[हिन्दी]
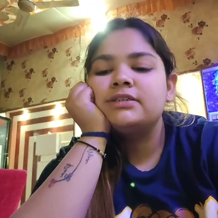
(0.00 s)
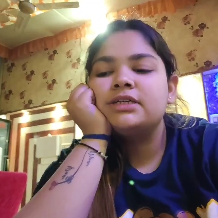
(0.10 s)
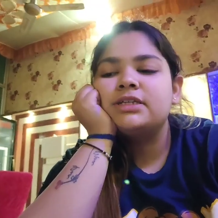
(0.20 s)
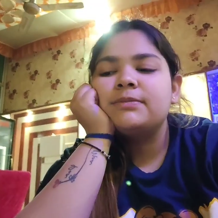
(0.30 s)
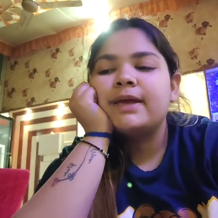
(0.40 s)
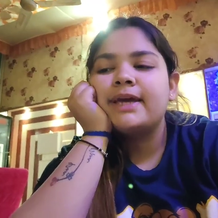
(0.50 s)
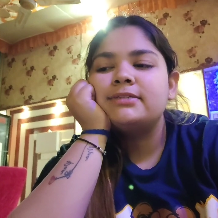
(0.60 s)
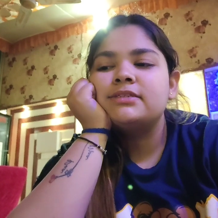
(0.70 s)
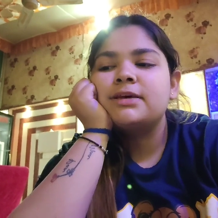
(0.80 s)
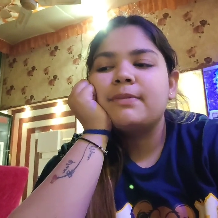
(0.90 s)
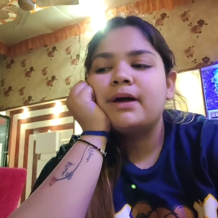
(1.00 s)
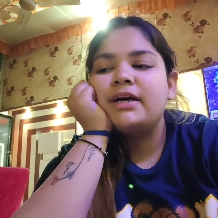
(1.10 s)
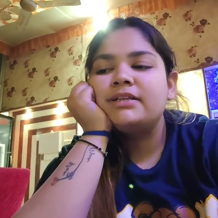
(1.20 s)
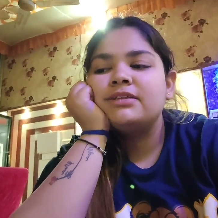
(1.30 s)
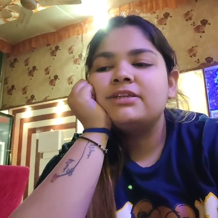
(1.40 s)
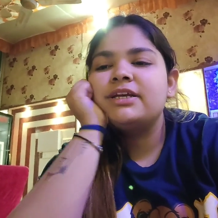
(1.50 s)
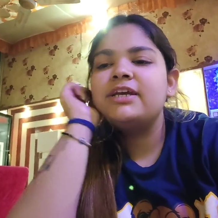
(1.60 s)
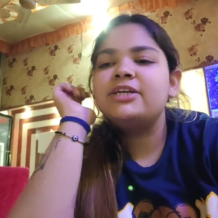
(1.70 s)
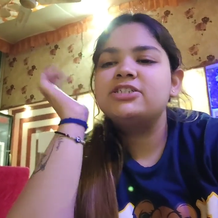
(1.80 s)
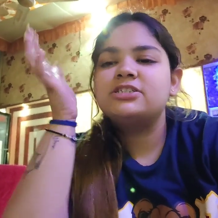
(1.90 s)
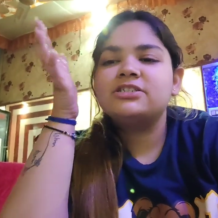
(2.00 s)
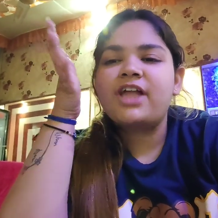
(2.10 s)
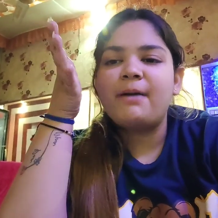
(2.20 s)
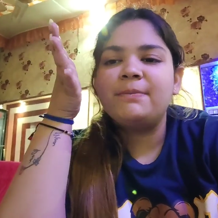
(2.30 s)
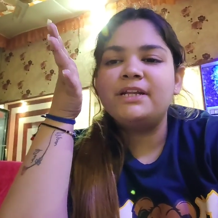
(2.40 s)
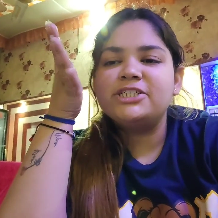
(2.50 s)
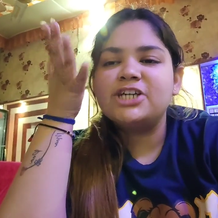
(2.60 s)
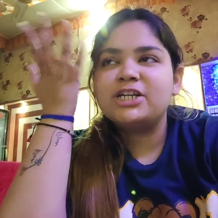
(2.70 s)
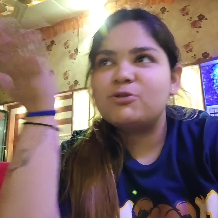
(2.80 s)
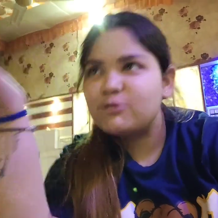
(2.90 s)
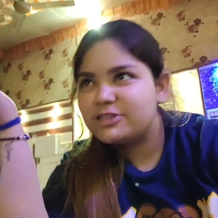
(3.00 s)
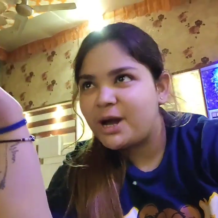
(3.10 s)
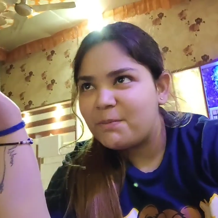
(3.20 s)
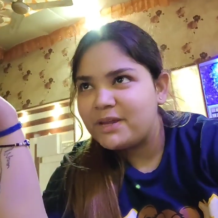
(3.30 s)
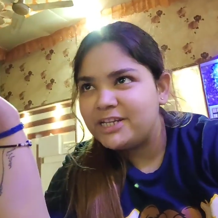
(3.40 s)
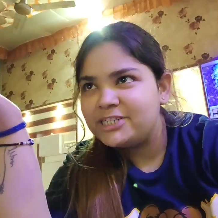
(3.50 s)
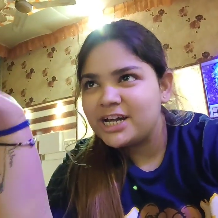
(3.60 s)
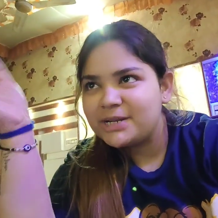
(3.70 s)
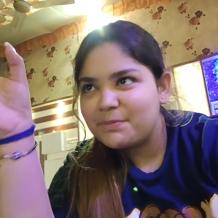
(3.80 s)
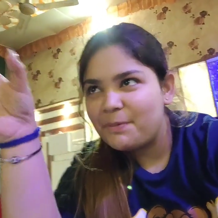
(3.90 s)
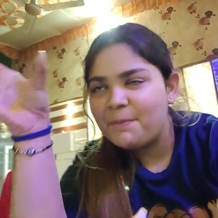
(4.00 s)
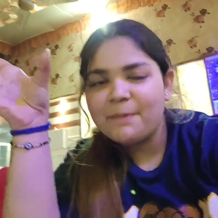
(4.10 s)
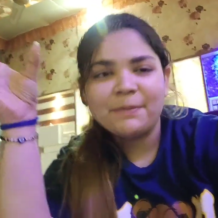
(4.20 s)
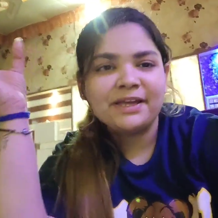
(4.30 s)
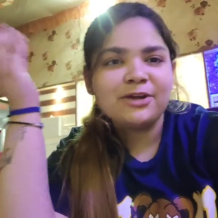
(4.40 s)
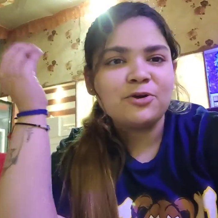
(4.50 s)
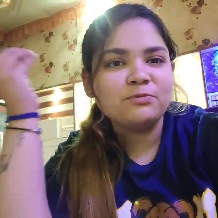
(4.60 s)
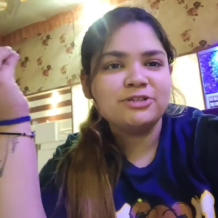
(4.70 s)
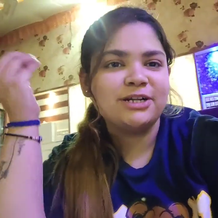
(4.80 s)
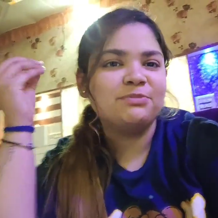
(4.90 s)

मतलब बहस के बाद ये इस ढाबे नहीं जाना उस ढाबे नहीं जाना मम्मी पापा की खूब जड़प